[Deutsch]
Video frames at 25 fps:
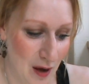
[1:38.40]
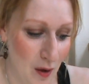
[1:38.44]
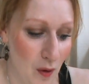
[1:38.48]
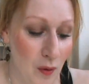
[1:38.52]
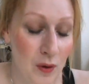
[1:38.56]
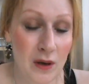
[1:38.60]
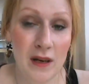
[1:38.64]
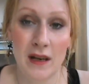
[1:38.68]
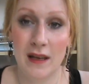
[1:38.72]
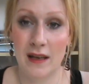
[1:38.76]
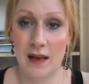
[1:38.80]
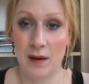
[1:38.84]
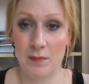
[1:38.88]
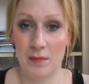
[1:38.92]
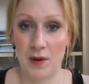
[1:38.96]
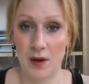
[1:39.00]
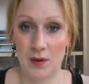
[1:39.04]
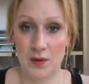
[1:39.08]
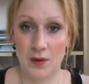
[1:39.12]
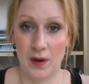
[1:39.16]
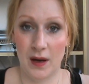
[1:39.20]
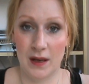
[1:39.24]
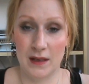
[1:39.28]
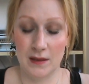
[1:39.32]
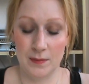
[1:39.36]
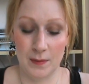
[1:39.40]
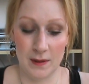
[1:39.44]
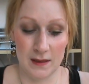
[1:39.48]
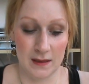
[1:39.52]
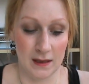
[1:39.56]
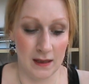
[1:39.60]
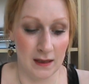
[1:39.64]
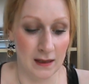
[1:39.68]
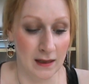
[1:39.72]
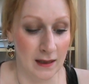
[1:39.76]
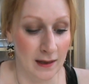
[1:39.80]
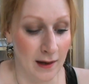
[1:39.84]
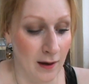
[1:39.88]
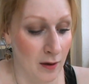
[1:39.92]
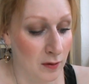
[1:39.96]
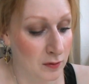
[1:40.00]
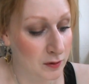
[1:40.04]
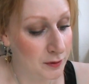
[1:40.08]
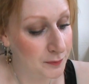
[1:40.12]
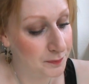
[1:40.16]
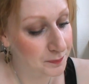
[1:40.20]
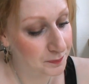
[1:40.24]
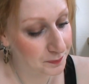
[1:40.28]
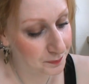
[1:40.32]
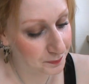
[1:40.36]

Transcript: und ich habe mir auch noch ein, zwei Sachen gekauft.